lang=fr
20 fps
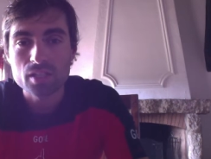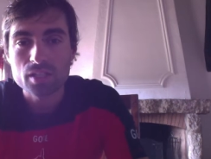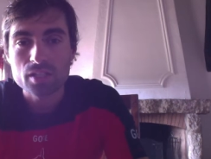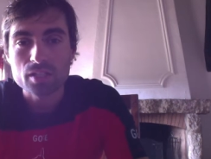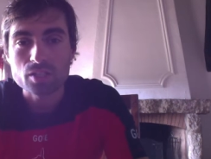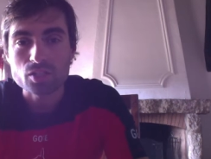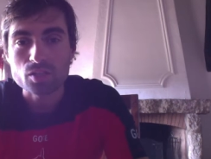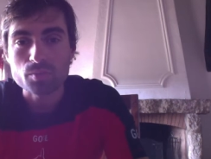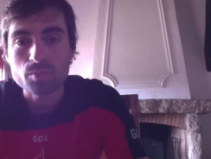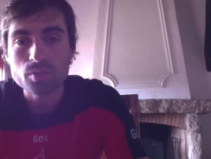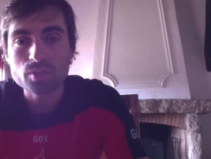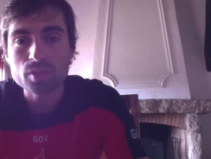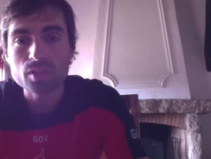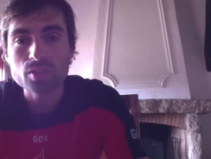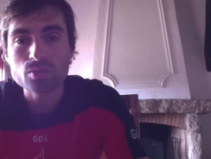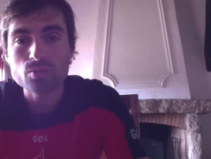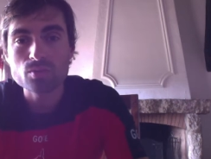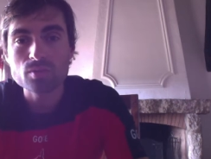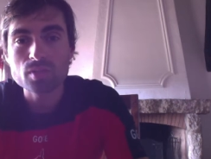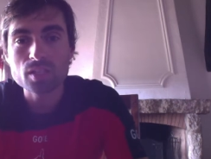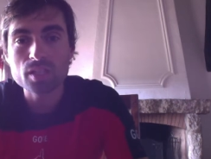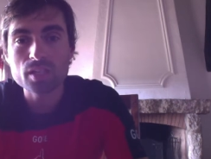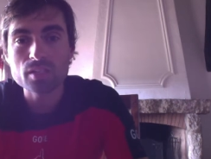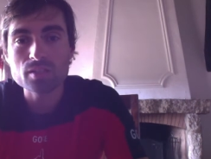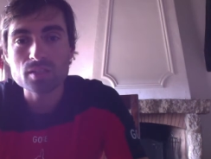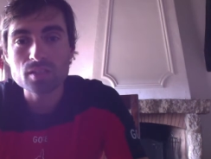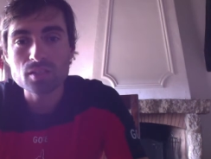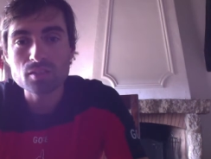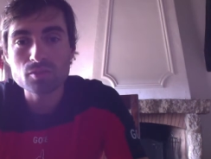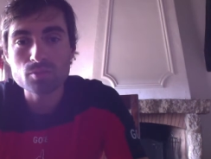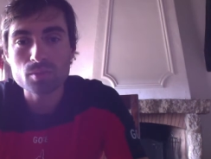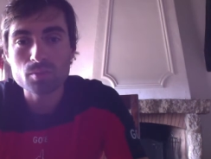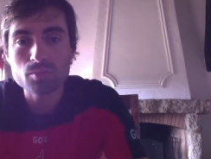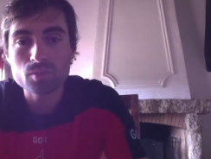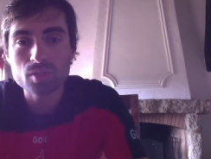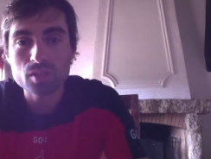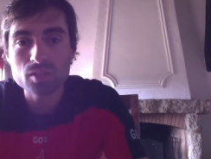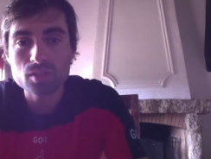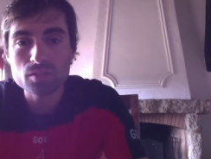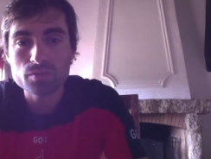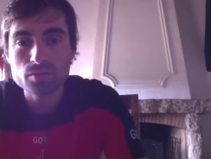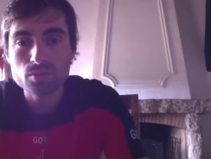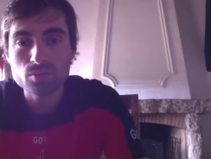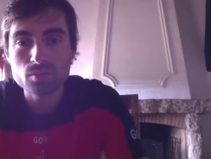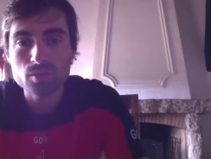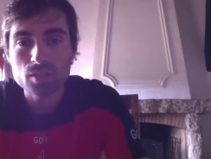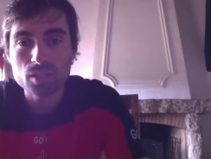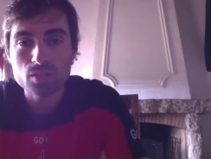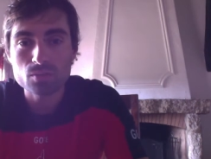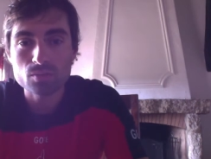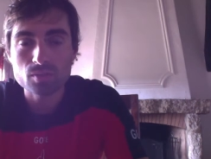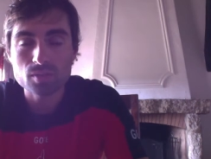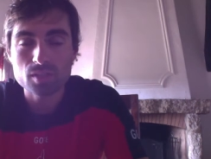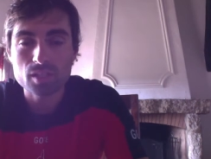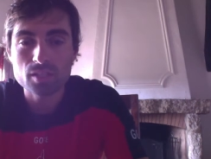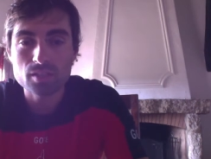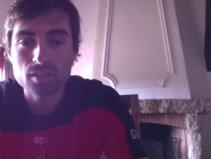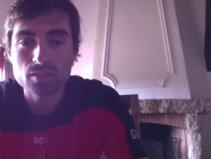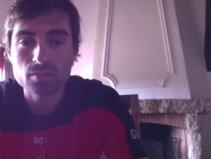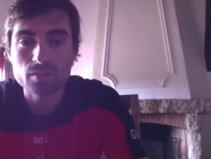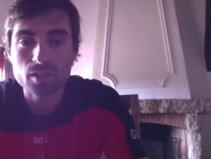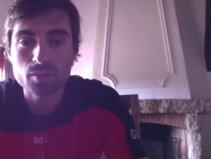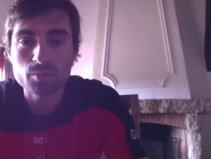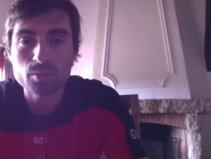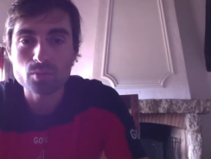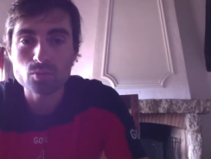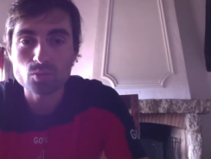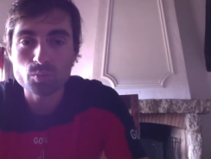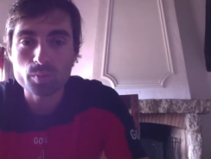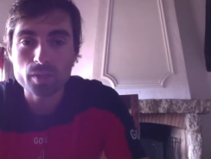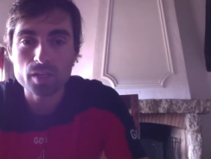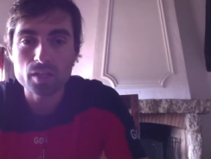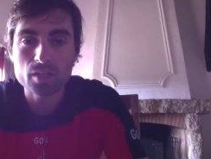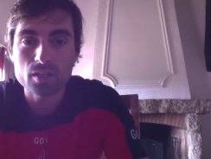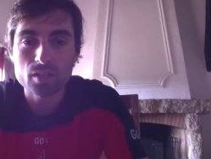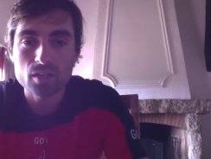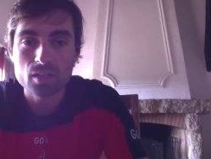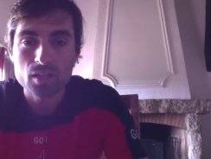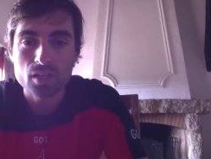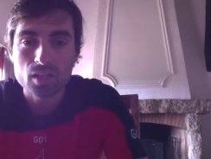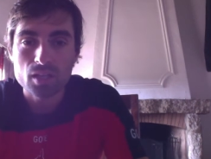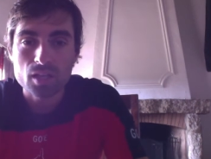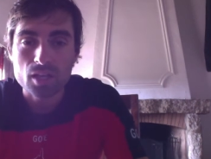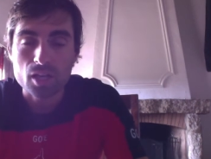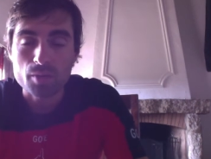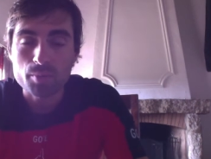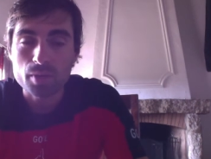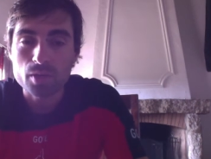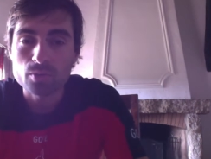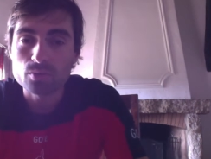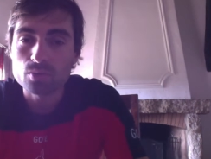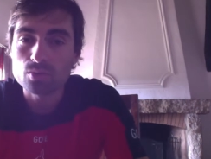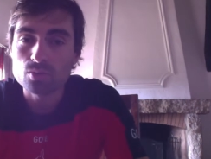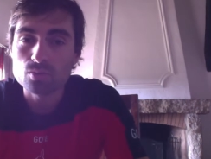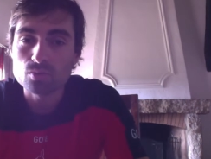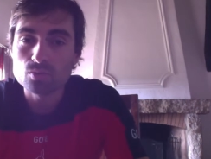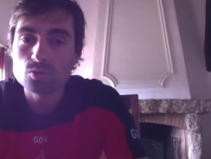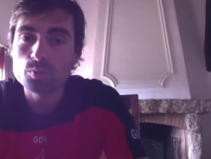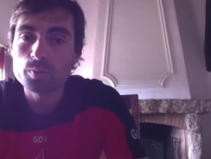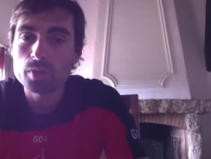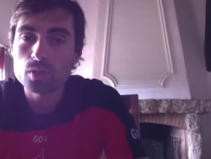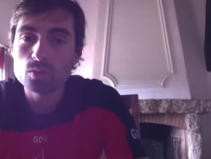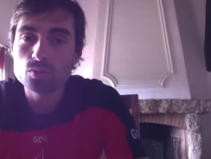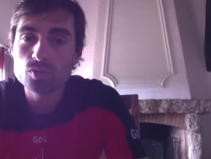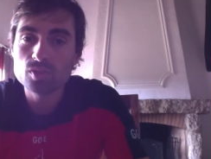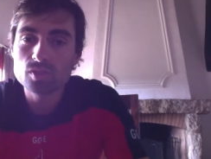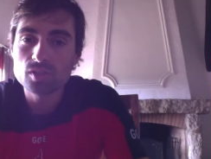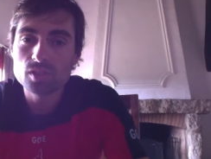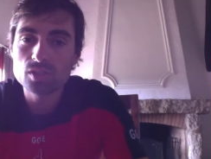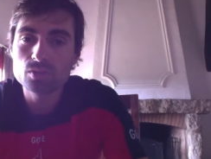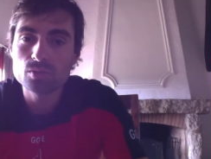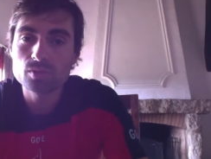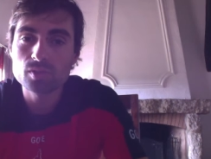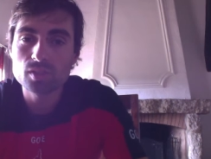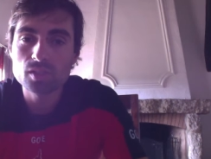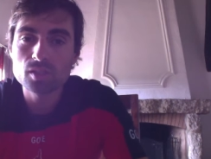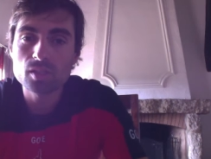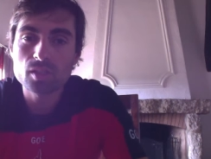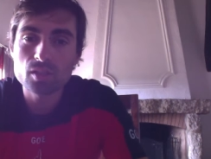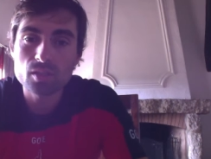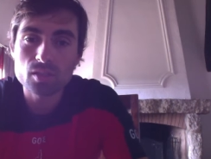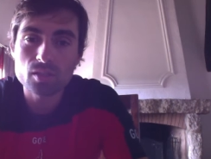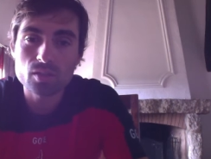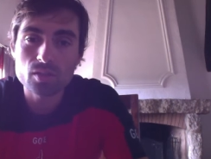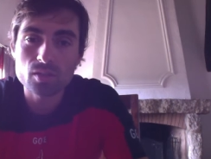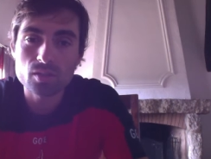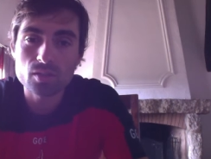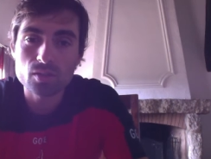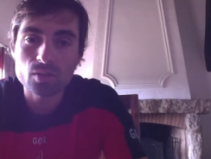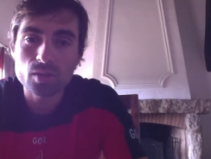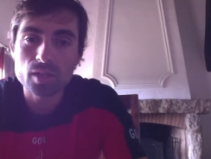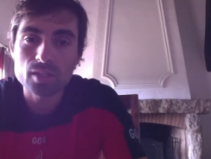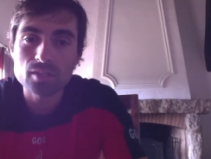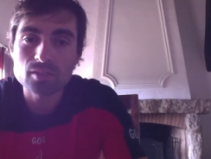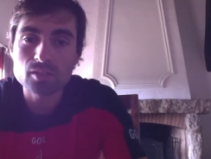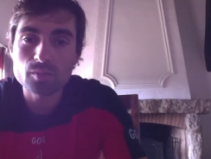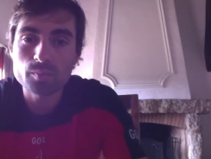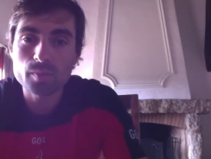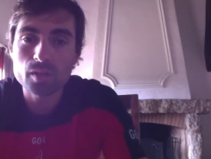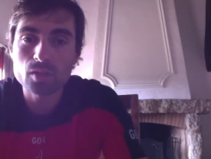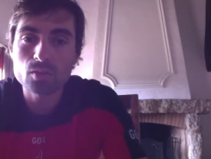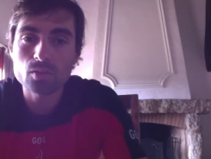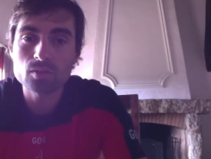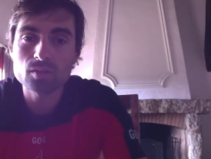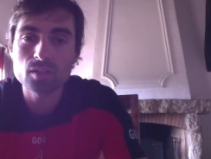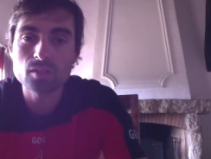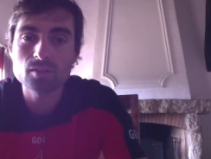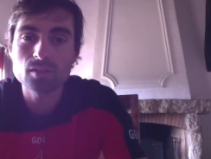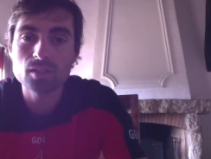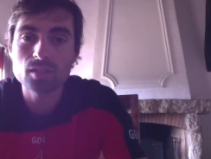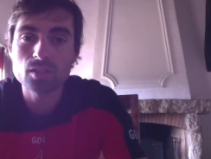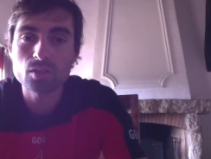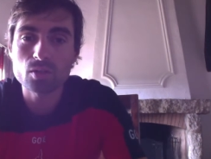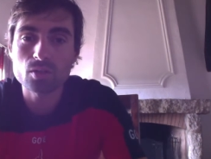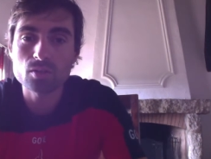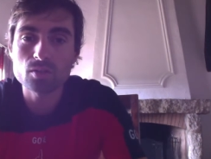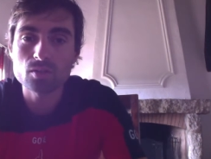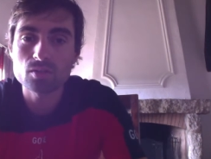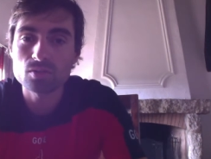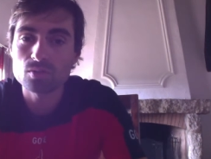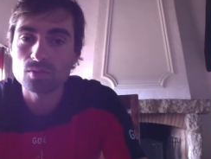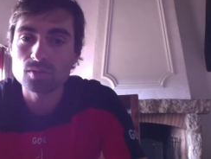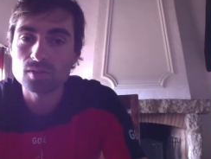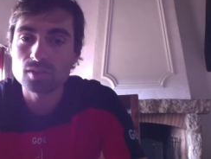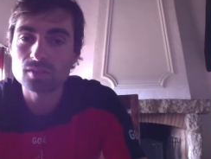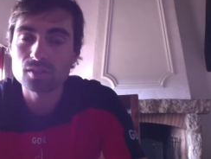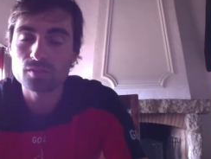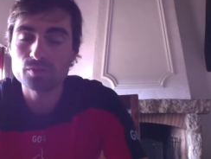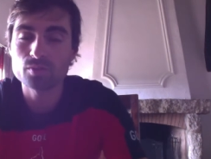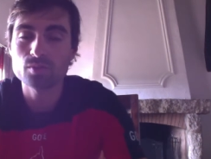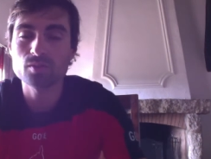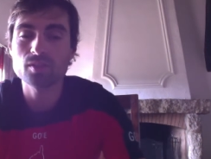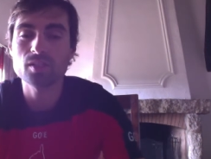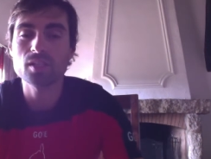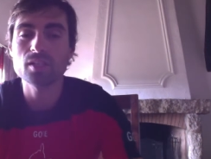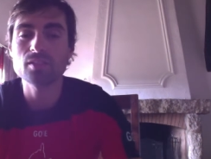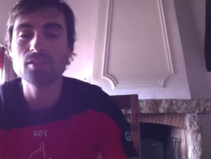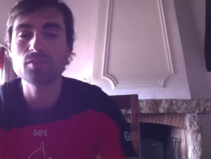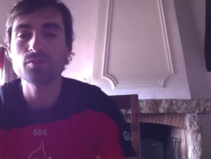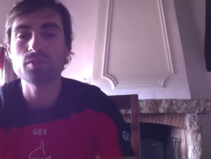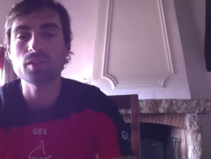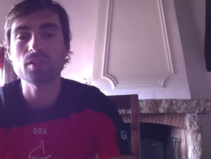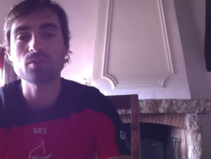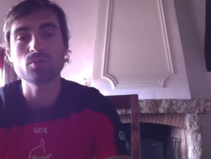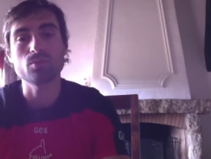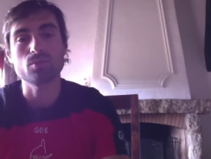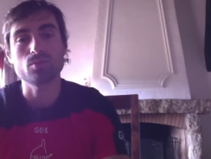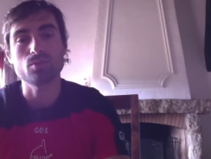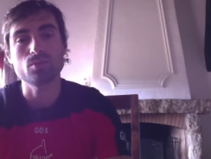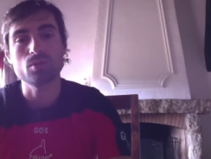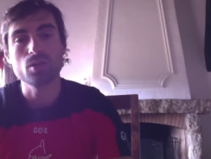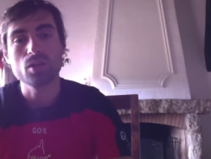jamais une attitude négative, même dans la difficulté. Donc ça a été vraiment super. Après, on a eu une super logistique aussi euh, organisée par Gore-Tex et Iron. Donc ça, ça fait aussi la différence. Hein, de